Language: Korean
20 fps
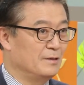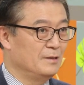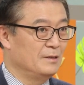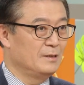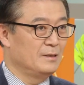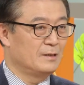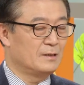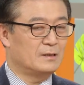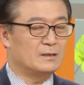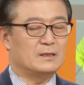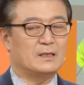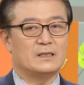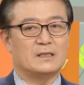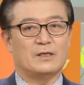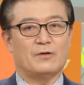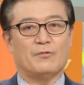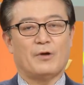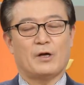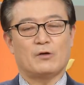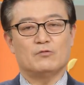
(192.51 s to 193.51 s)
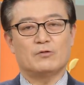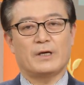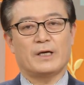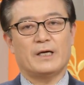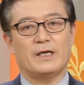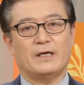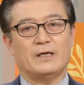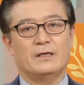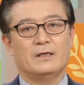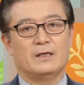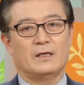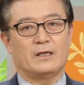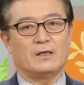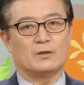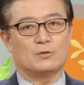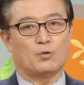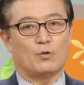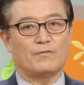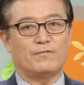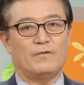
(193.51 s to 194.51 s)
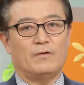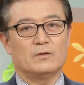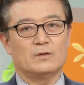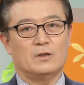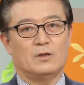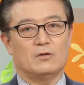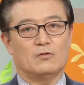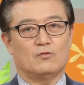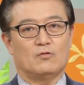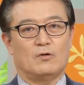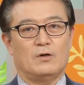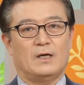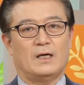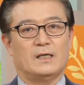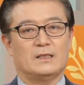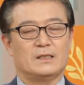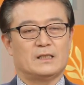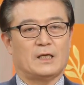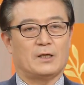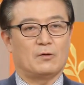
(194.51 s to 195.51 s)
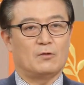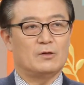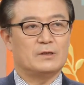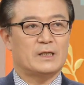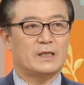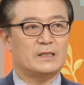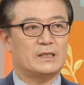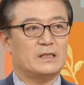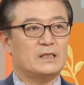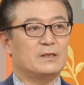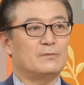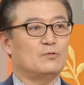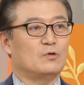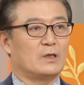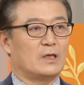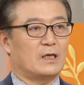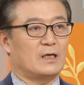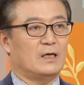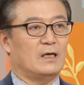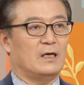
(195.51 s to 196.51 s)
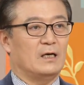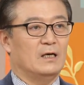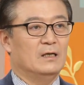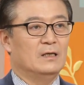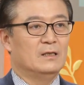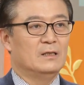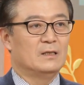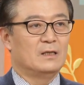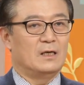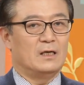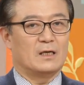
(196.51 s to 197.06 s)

아, 네. 그런데 그렇죠. 이제 외국에 이런 독성 연구를 한 자료를 제가 찾아보니까 네.